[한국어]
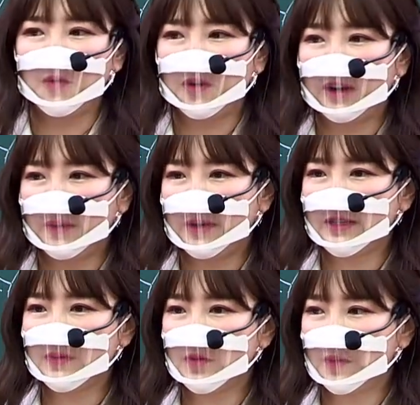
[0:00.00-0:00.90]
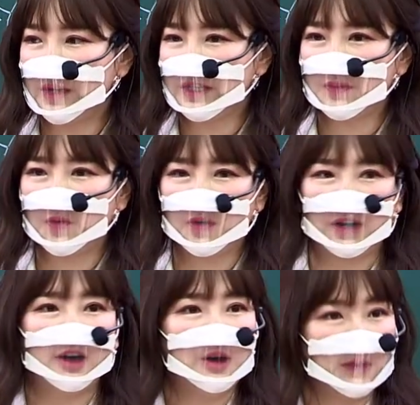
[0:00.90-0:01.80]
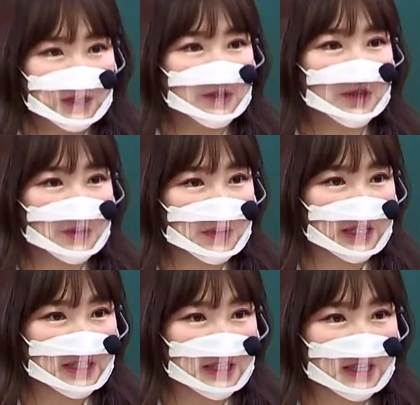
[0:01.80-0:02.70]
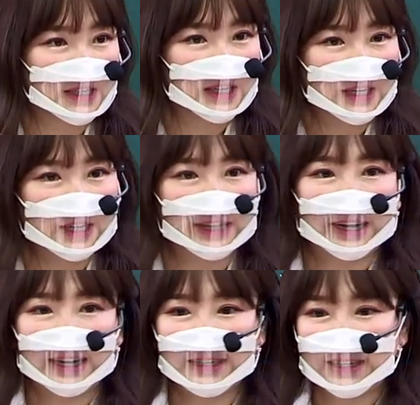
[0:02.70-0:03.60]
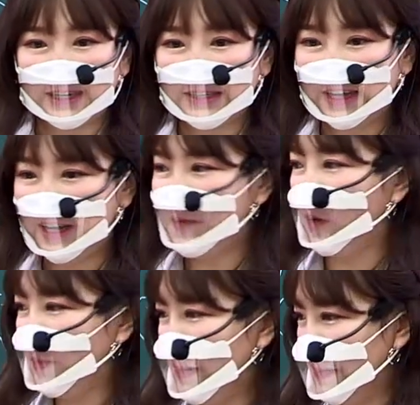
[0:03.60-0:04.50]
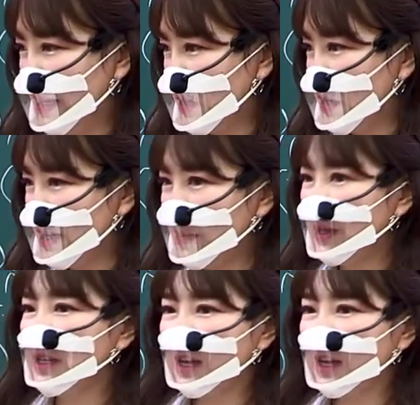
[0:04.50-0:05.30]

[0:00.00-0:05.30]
본 거랑 116페이지 본 거랑 완전히 똑같지. 근데 딱 하나 다른 애 뭐만 빠져있냐면